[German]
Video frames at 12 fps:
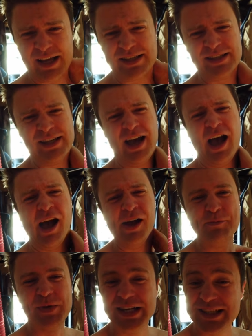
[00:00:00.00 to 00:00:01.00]
das äh,
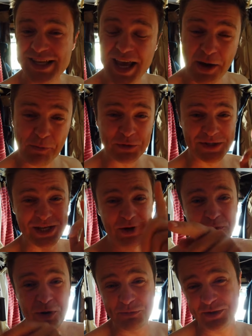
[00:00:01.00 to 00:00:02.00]

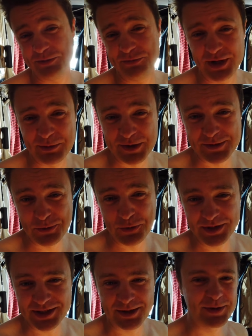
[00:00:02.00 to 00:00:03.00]
Militärmuseum auf jeden Fall
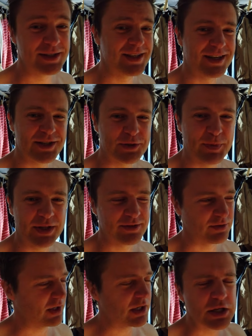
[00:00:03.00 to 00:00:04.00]
besuchen. Da bin ich sehr gespannt.
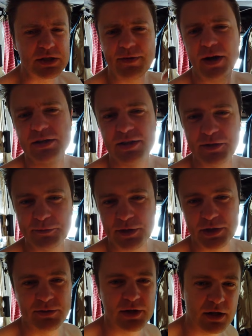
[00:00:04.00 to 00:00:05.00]
Und dann geht's weiter. Dann
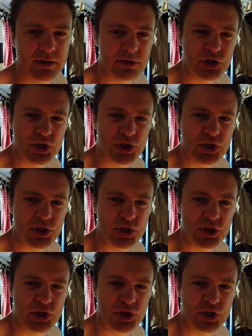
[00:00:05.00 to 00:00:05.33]
fahre ich wieder an den